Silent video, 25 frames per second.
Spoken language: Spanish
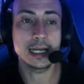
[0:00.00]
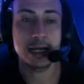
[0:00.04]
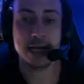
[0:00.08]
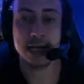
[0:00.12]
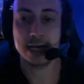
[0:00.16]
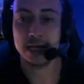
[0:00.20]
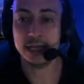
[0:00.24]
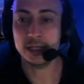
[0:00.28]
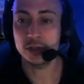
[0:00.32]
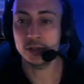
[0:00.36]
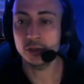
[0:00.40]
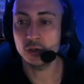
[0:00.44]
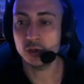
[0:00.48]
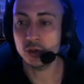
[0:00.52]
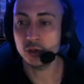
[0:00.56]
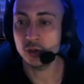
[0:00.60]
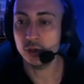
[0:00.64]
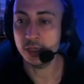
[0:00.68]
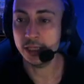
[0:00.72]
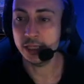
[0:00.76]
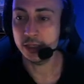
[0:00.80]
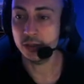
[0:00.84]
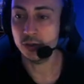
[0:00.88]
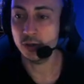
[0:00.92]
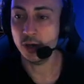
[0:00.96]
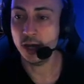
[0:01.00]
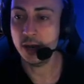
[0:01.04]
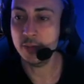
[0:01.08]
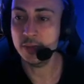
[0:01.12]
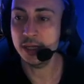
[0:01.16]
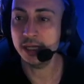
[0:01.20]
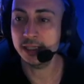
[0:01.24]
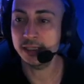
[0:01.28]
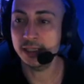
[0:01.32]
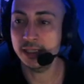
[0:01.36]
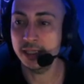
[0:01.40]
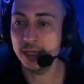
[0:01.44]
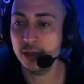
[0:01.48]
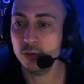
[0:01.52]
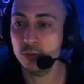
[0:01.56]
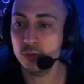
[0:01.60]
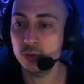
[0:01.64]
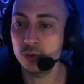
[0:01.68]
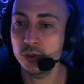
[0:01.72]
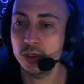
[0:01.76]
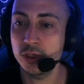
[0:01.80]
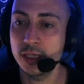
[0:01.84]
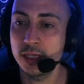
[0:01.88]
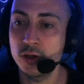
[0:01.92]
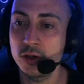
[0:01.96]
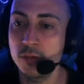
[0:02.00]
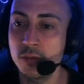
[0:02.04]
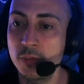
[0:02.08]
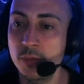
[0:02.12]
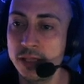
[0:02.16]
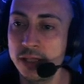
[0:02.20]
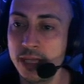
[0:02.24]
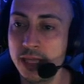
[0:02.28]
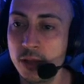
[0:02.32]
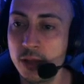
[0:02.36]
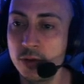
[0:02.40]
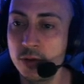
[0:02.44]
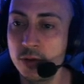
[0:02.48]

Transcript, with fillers: ganando con ello. Ah, mira, tenía justo aquí completado